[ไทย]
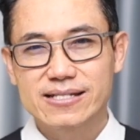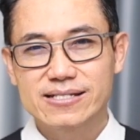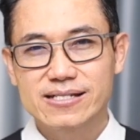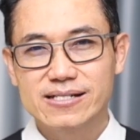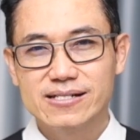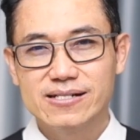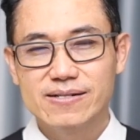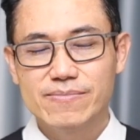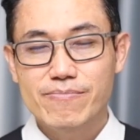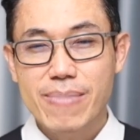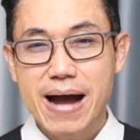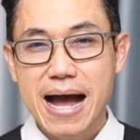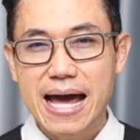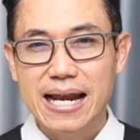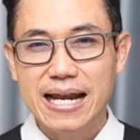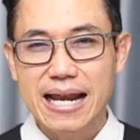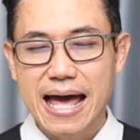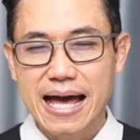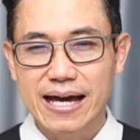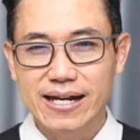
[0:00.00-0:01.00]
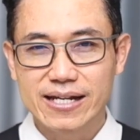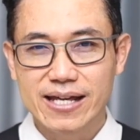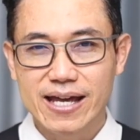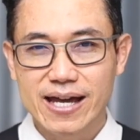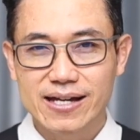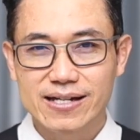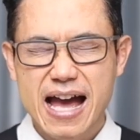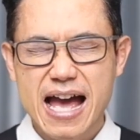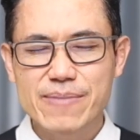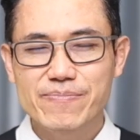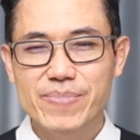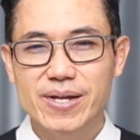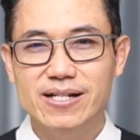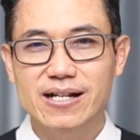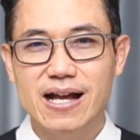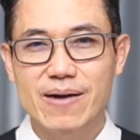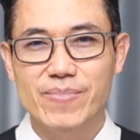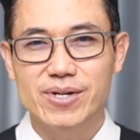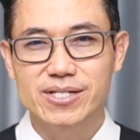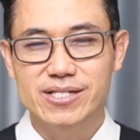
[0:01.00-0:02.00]
ซื้อบ้านหลังนี้ให้เป็น
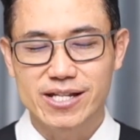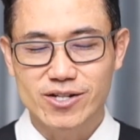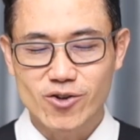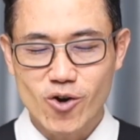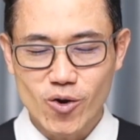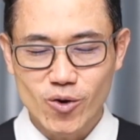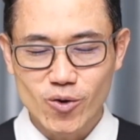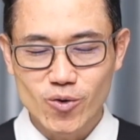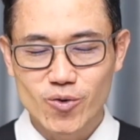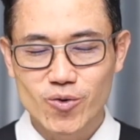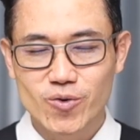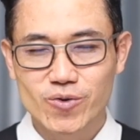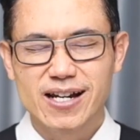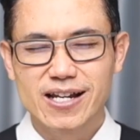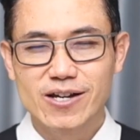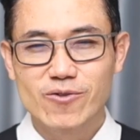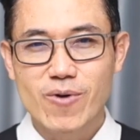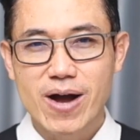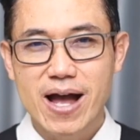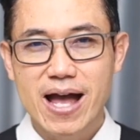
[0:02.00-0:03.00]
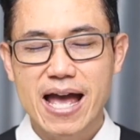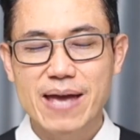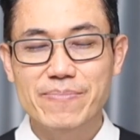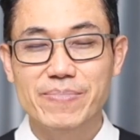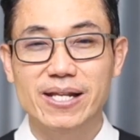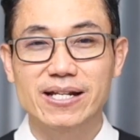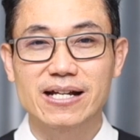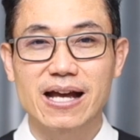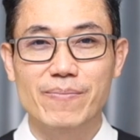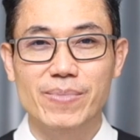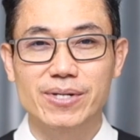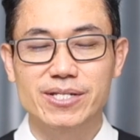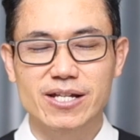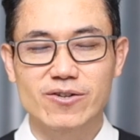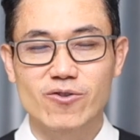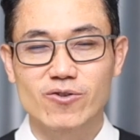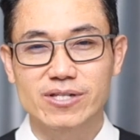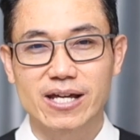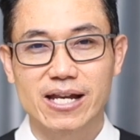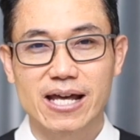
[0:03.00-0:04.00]
กรรมสิทธิ์ของลูกหรือว่าให้เป็นกรรมสิท
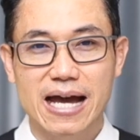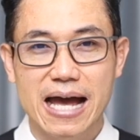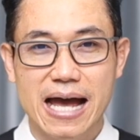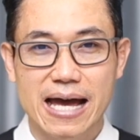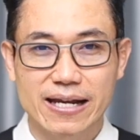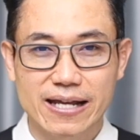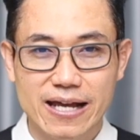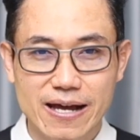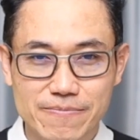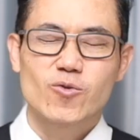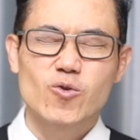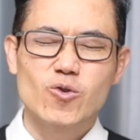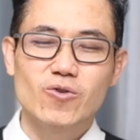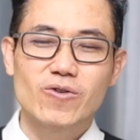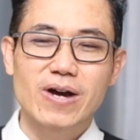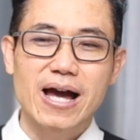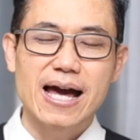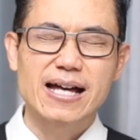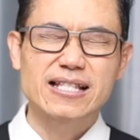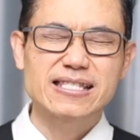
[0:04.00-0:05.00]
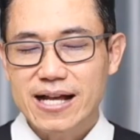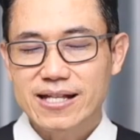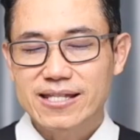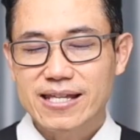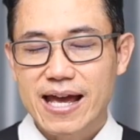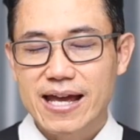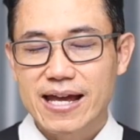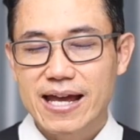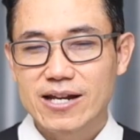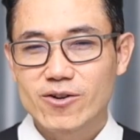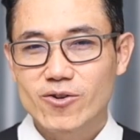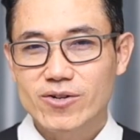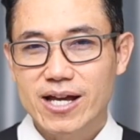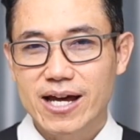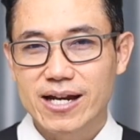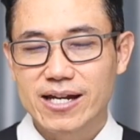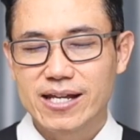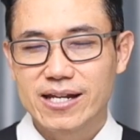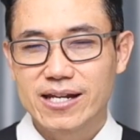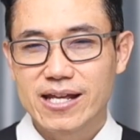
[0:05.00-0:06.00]
ธิ์ของธนาคารครับคุณลูกค้าตั้งใจให้รถ
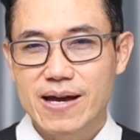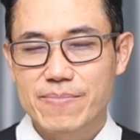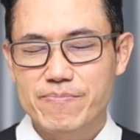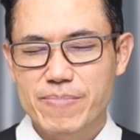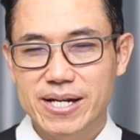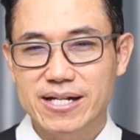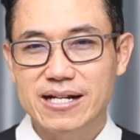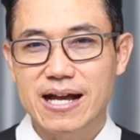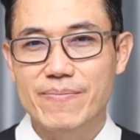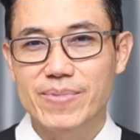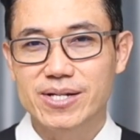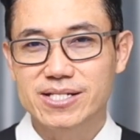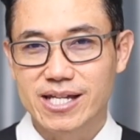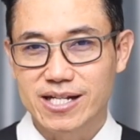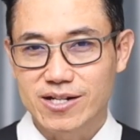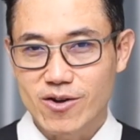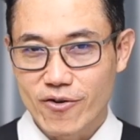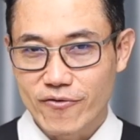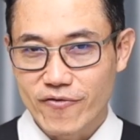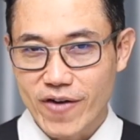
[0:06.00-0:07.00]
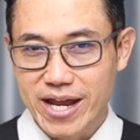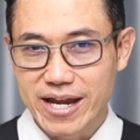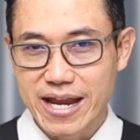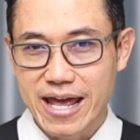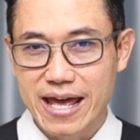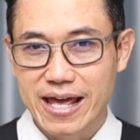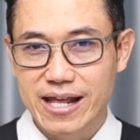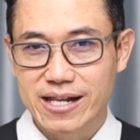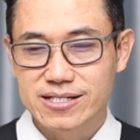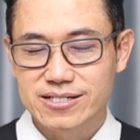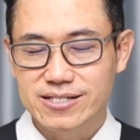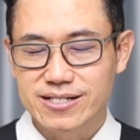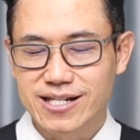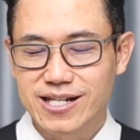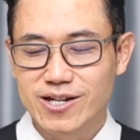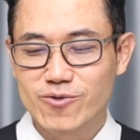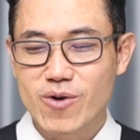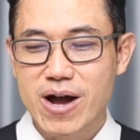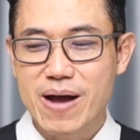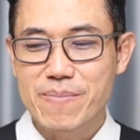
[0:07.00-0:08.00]
คันนี้เนี่ยเป็นกรรมสิทธิ์ของไฟแนนซ์ห
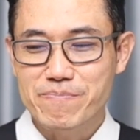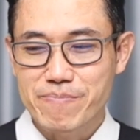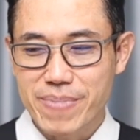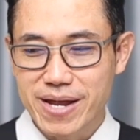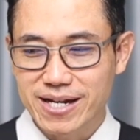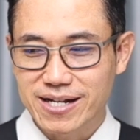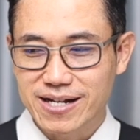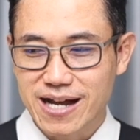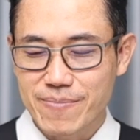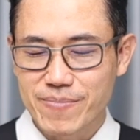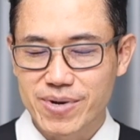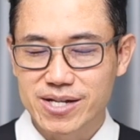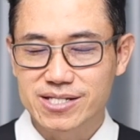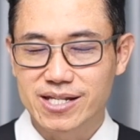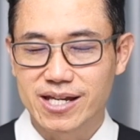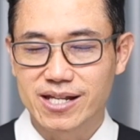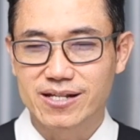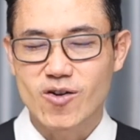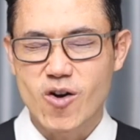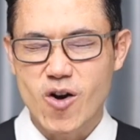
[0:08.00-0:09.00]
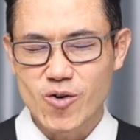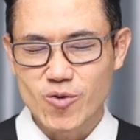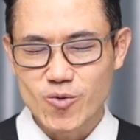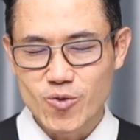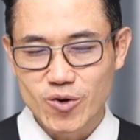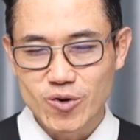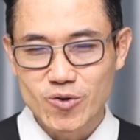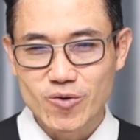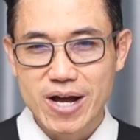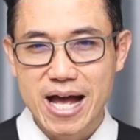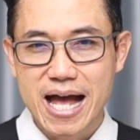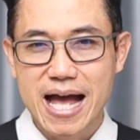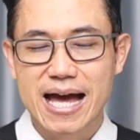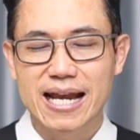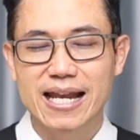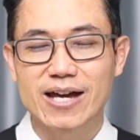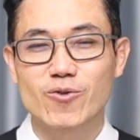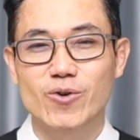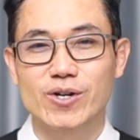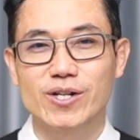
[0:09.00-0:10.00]
รือว่าเป็นกรรมสิทธิ์ของคุณลูกค้า
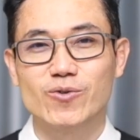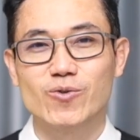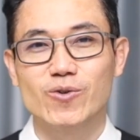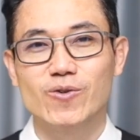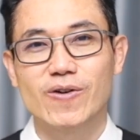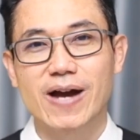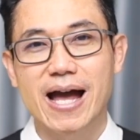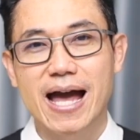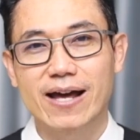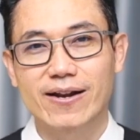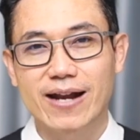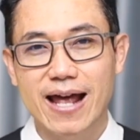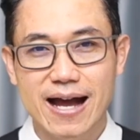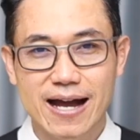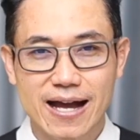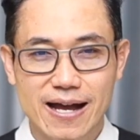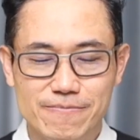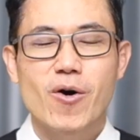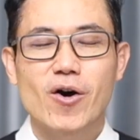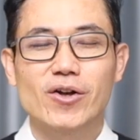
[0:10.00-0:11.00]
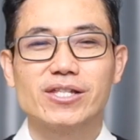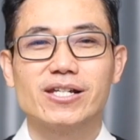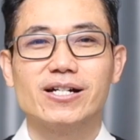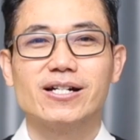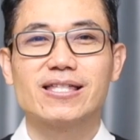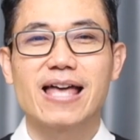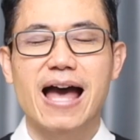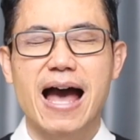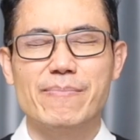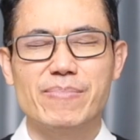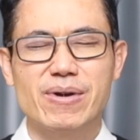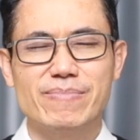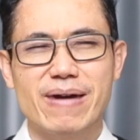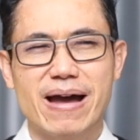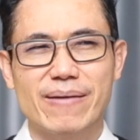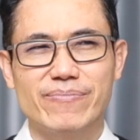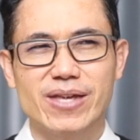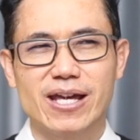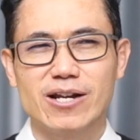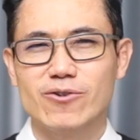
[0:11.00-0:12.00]
และคนที่คุณลูกค้ารักครับพอเจอถามไปแบ
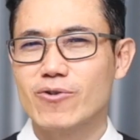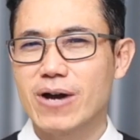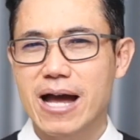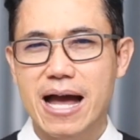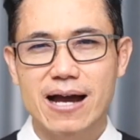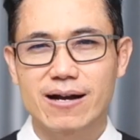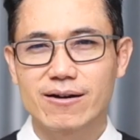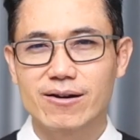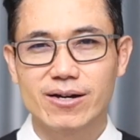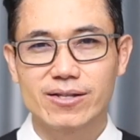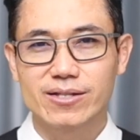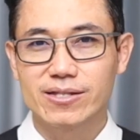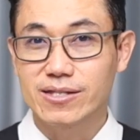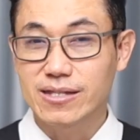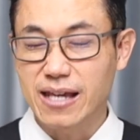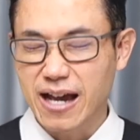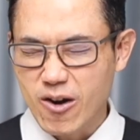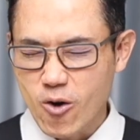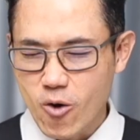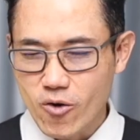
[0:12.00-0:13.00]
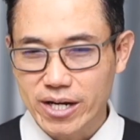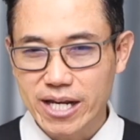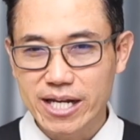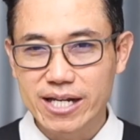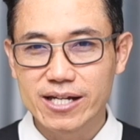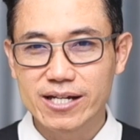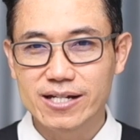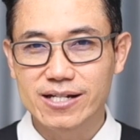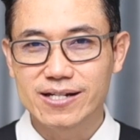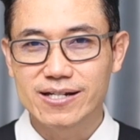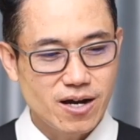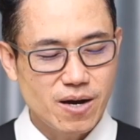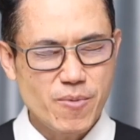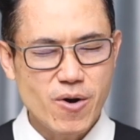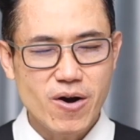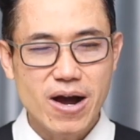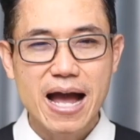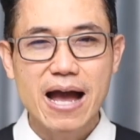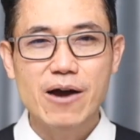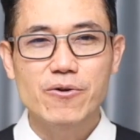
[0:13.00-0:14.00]
บนี้ลูกค้าก็จะงงนิดนึงเขาบ
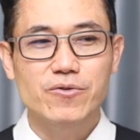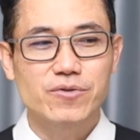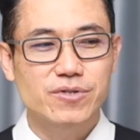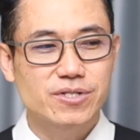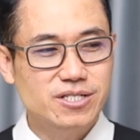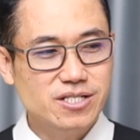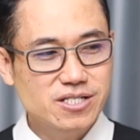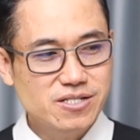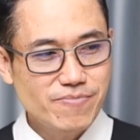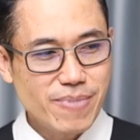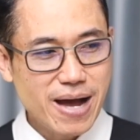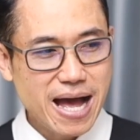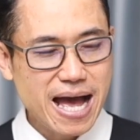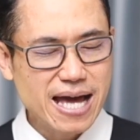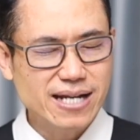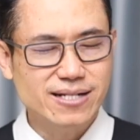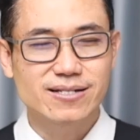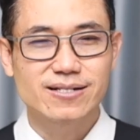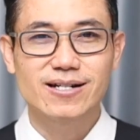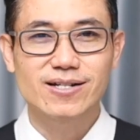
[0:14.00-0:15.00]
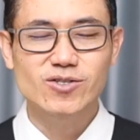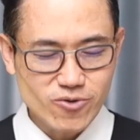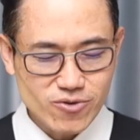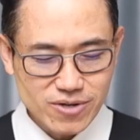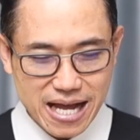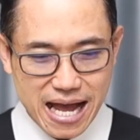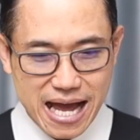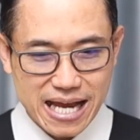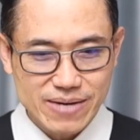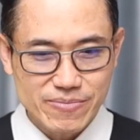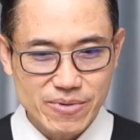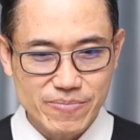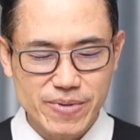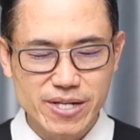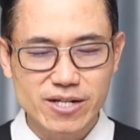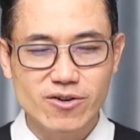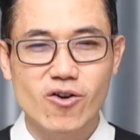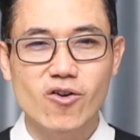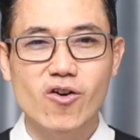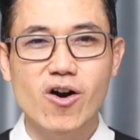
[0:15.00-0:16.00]
อกเอ้าซื้อบ้านก็ต้องการให้มันเป็
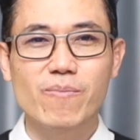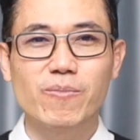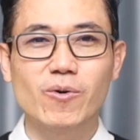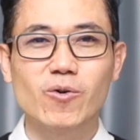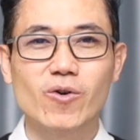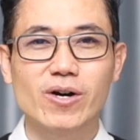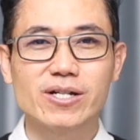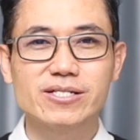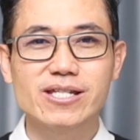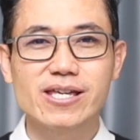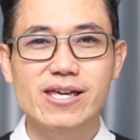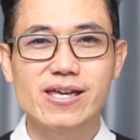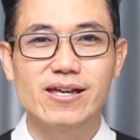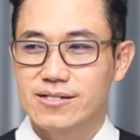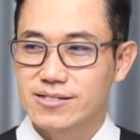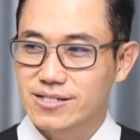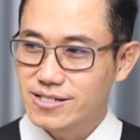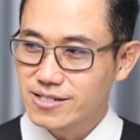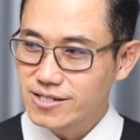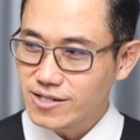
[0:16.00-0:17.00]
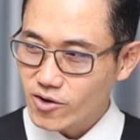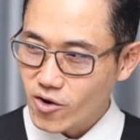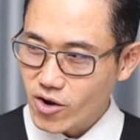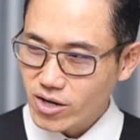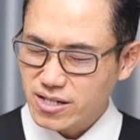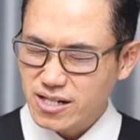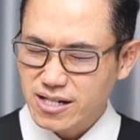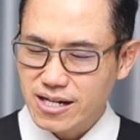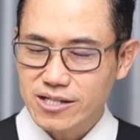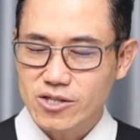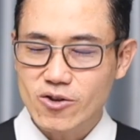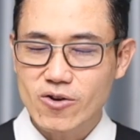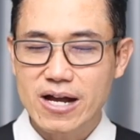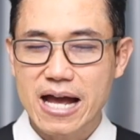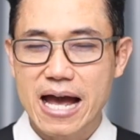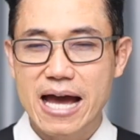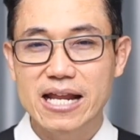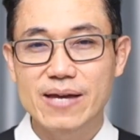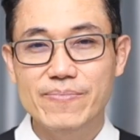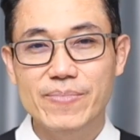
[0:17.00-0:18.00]
นของครอบครัวสิ ซื้อรถก็ต้อง
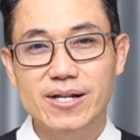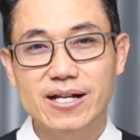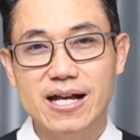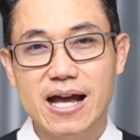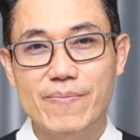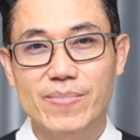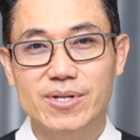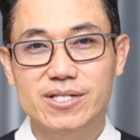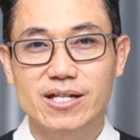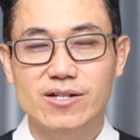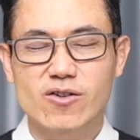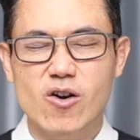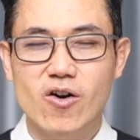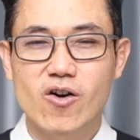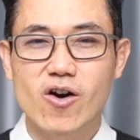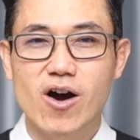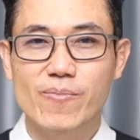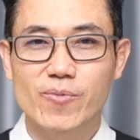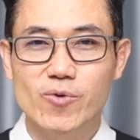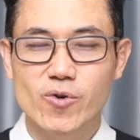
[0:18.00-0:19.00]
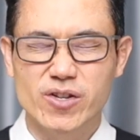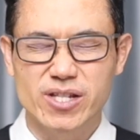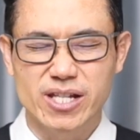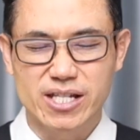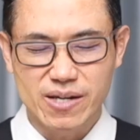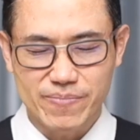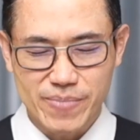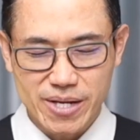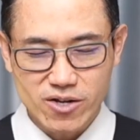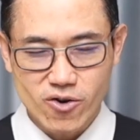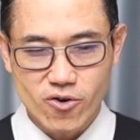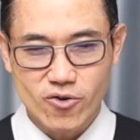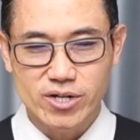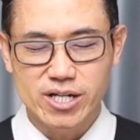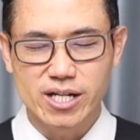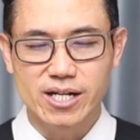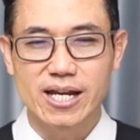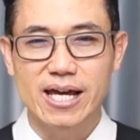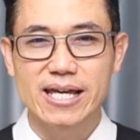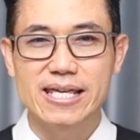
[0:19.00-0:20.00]
การให้เป็นกรรมสิทธิ์ของครอบครัวสิจะเป็นของคน
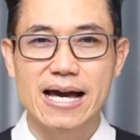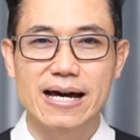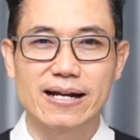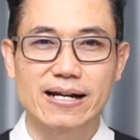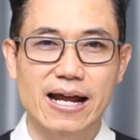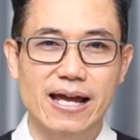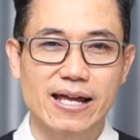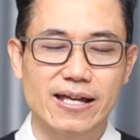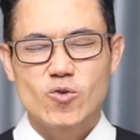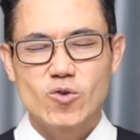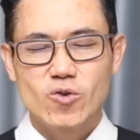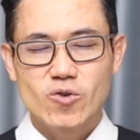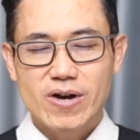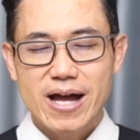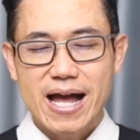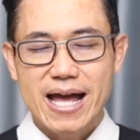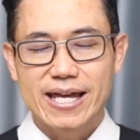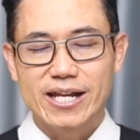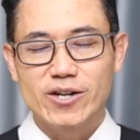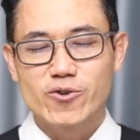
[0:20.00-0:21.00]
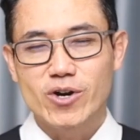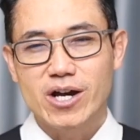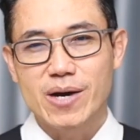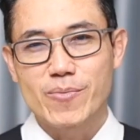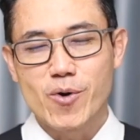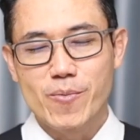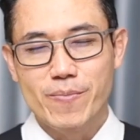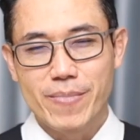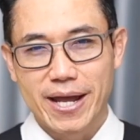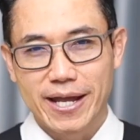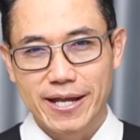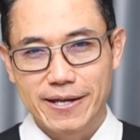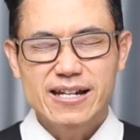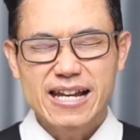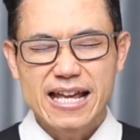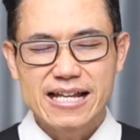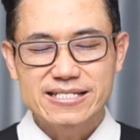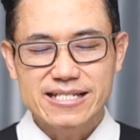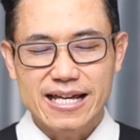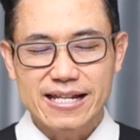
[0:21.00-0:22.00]
อื่นได้อย่างไร คุณลูกค้าเห็นด้วยกับผมไหม
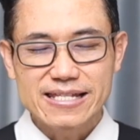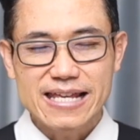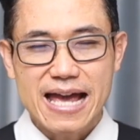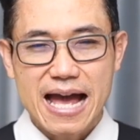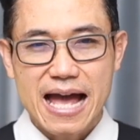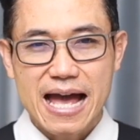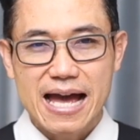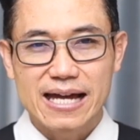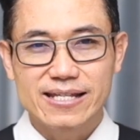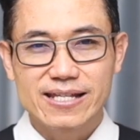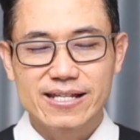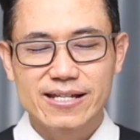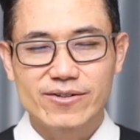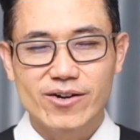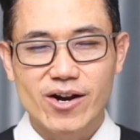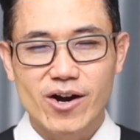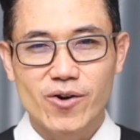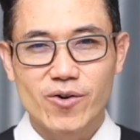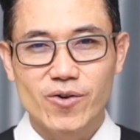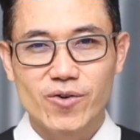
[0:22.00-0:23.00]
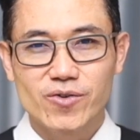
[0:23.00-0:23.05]
ในสัญญาที่เรา